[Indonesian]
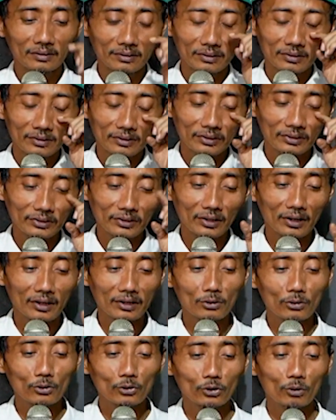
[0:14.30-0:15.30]
kata
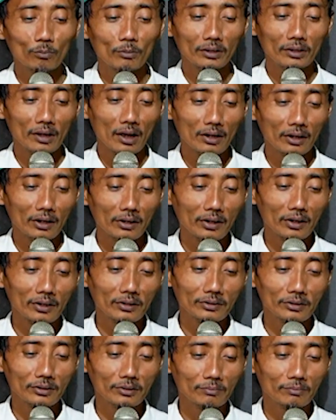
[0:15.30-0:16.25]
relok teman ngakan aja